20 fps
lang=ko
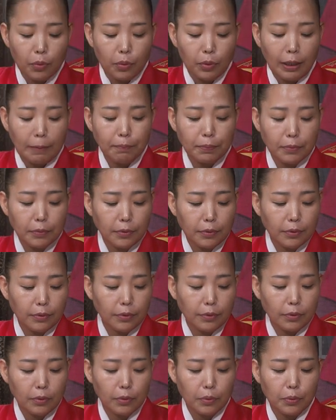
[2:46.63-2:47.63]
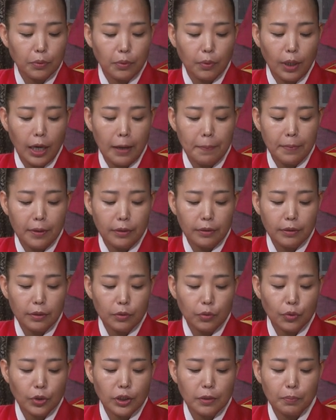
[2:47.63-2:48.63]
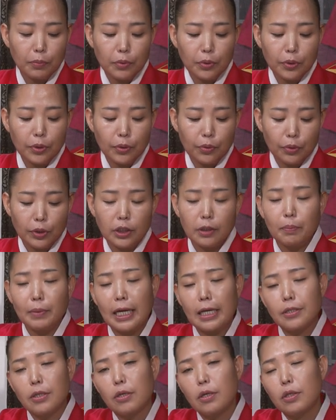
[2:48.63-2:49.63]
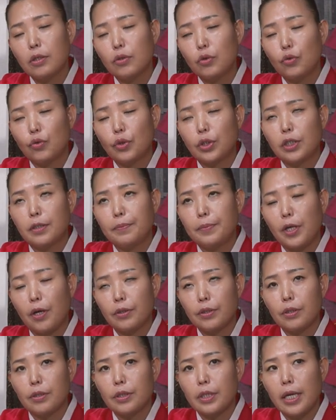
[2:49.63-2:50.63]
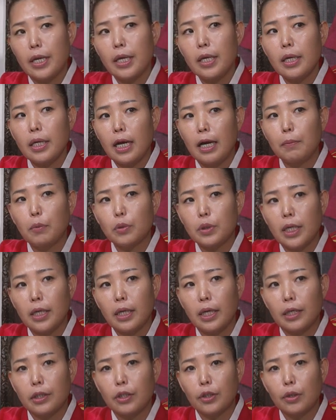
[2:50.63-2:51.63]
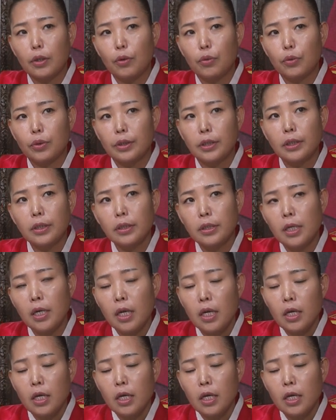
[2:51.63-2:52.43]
또 나쁜 쪽으로 가면은 62, 65, 66에 갑오생 같은 경우는